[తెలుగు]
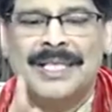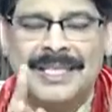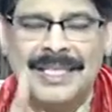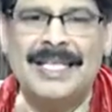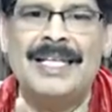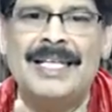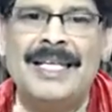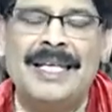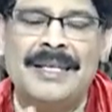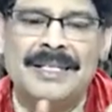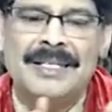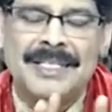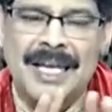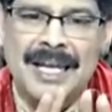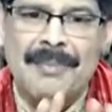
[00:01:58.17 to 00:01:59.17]
దీన్ని
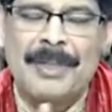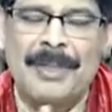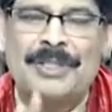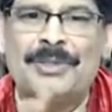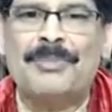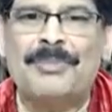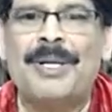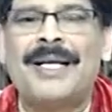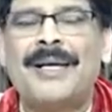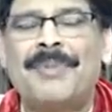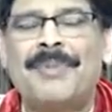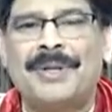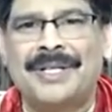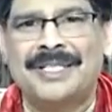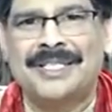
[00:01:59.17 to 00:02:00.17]
చాలా పరిశుభ్రంగా
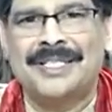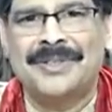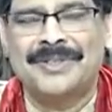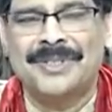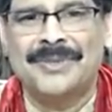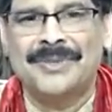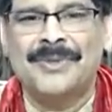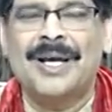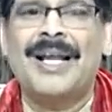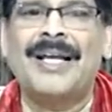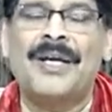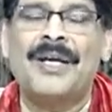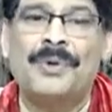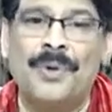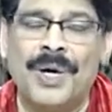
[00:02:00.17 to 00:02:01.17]
ప్రయోగించడం అవసరం
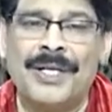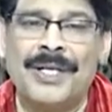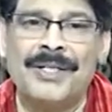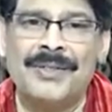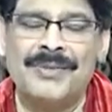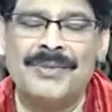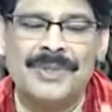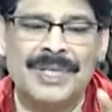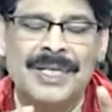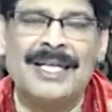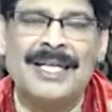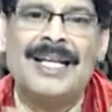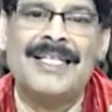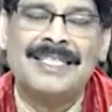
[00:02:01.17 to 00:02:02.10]
అలాగే గోర్కం ఇలా